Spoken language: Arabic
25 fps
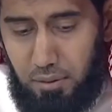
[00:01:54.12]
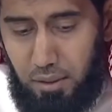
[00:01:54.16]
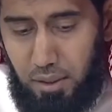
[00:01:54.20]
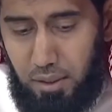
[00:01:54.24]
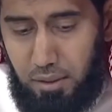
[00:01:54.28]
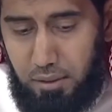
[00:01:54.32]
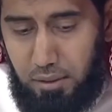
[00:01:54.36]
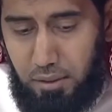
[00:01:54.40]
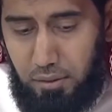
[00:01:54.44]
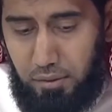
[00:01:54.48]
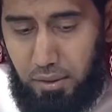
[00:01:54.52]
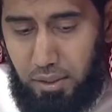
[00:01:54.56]

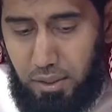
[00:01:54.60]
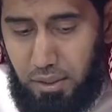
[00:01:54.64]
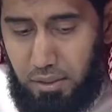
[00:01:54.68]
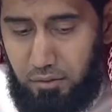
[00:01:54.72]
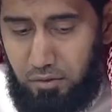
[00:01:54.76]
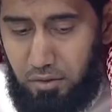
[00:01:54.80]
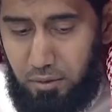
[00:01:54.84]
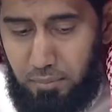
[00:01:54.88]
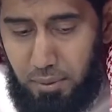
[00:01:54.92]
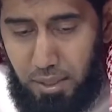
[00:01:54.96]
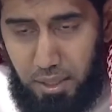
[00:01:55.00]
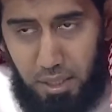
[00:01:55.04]
يظهر لي
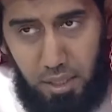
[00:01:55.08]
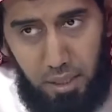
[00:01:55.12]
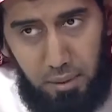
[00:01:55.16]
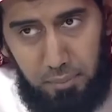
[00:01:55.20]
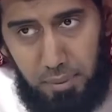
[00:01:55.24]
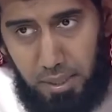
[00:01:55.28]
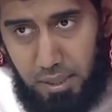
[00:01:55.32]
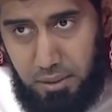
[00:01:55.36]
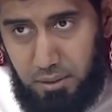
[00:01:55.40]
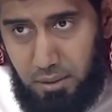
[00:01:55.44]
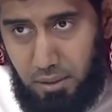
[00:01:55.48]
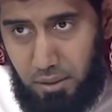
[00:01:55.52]
في معنيين
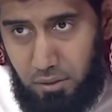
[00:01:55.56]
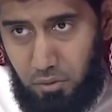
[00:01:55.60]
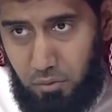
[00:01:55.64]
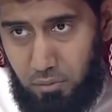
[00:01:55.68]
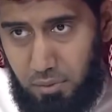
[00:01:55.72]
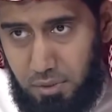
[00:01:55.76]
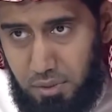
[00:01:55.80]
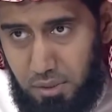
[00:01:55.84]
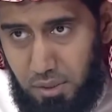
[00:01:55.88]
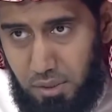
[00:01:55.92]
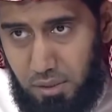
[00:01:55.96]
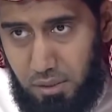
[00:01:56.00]
ما أدري
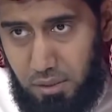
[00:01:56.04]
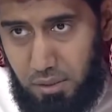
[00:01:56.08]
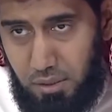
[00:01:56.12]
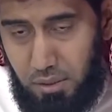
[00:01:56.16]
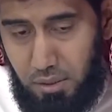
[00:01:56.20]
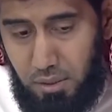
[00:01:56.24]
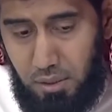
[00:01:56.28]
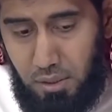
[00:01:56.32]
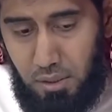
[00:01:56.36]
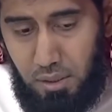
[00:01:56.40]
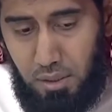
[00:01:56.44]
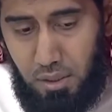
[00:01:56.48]
أيهما الصحيح
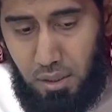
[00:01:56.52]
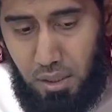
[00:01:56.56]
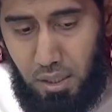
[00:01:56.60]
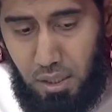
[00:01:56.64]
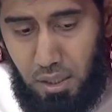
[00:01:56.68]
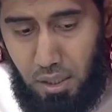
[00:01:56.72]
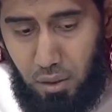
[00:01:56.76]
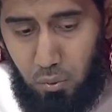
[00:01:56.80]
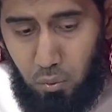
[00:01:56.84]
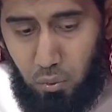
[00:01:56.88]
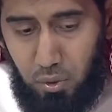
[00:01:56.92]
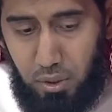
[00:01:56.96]

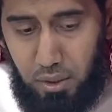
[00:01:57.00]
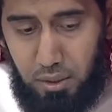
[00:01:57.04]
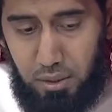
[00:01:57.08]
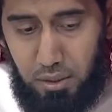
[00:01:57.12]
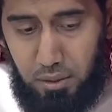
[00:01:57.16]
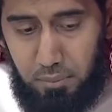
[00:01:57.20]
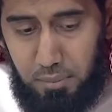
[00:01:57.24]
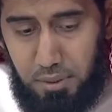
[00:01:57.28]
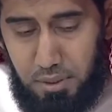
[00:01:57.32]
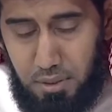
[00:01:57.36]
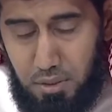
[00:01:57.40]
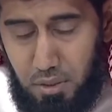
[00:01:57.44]
الأول
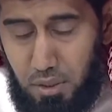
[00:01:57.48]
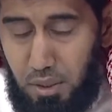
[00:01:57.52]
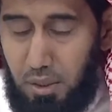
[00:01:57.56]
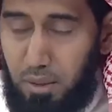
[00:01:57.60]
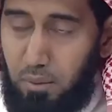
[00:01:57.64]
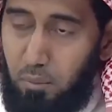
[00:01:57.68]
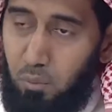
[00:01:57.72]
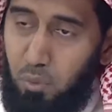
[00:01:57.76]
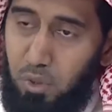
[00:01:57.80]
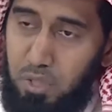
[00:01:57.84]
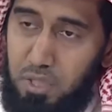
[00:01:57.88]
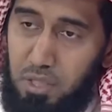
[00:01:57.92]
النبي صلى
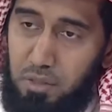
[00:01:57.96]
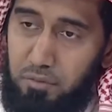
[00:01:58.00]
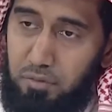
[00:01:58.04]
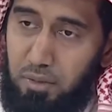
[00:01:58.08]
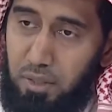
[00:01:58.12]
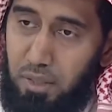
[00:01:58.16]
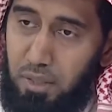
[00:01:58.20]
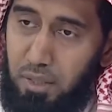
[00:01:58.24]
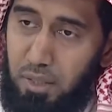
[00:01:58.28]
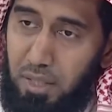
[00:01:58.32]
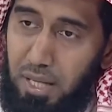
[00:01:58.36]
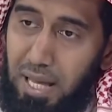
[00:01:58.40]
الله عليه وسلم
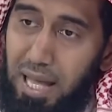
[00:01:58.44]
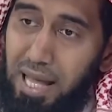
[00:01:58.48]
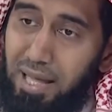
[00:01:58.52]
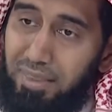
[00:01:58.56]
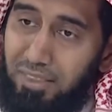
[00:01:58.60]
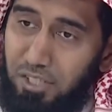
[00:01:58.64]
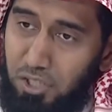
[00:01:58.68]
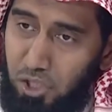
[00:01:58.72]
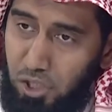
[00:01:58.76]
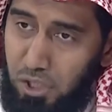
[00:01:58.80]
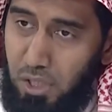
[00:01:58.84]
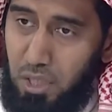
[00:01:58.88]
وصف
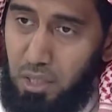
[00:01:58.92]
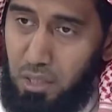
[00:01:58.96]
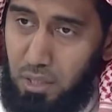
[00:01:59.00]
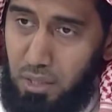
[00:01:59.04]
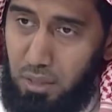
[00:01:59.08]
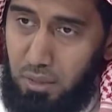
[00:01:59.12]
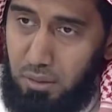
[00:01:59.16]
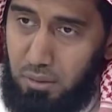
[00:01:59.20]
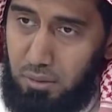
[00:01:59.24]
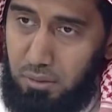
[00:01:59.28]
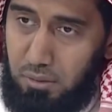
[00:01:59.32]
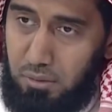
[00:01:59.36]
هذا
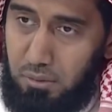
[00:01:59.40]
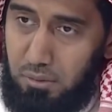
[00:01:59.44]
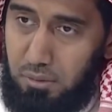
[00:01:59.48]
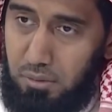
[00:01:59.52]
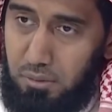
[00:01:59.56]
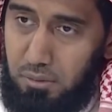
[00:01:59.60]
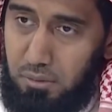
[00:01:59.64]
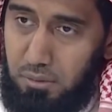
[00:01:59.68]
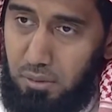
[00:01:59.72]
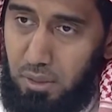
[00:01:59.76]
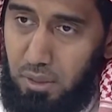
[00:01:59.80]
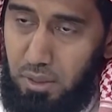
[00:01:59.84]
الشك
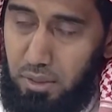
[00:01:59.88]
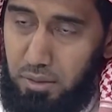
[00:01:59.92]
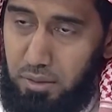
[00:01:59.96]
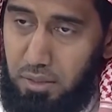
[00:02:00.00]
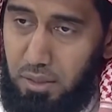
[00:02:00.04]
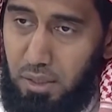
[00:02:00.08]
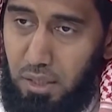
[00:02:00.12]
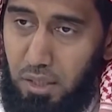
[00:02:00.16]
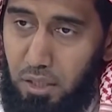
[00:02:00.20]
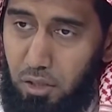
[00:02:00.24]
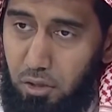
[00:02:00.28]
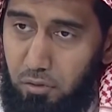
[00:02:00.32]
الذي
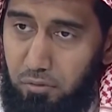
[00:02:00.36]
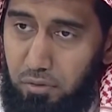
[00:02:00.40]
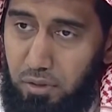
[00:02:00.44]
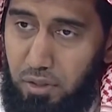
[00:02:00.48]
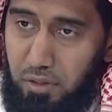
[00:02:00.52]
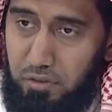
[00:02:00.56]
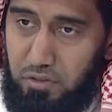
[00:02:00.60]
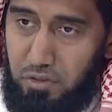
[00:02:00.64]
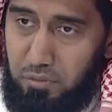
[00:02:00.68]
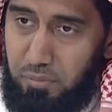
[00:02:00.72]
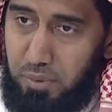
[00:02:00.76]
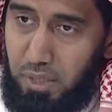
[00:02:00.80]
يقع في
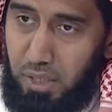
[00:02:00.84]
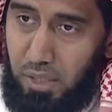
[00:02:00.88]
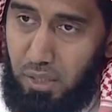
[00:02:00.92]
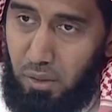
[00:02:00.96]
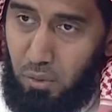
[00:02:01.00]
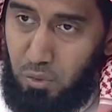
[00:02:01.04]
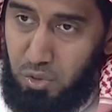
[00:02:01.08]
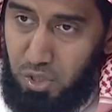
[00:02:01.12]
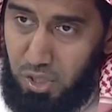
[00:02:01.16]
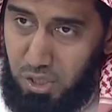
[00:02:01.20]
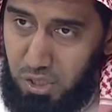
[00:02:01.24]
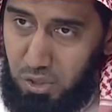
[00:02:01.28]
النفس
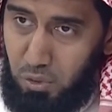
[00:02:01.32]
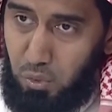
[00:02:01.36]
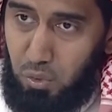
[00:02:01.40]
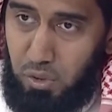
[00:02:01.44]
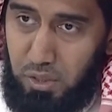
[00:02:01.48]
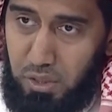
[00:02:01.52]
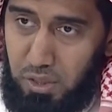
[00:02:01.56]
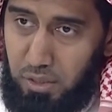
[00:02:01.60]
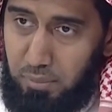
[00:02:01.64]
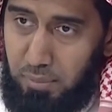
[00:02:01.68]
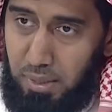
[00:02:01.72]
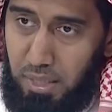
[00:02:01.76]
بأنه صريح
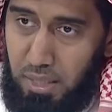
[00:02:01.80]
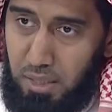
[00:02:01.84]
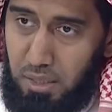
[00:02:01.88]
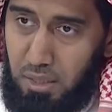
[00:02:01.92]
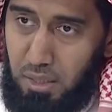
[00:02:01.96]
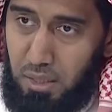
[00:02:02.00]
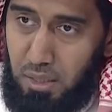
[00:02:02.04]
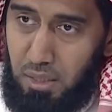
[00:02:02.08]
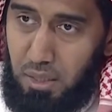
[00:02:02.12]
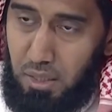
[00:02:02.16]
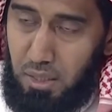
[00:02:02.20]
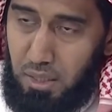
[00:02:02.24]
الإيمان
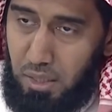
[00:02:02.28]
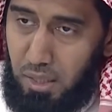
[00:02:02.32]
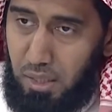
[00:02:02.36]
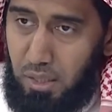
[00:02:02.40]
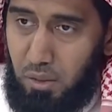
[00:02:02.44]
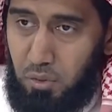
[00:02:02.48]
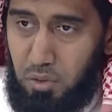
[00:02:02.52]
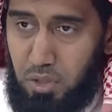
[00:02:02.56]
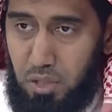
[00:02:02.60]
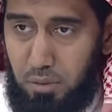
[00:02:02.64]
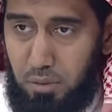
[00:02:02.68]
لأنه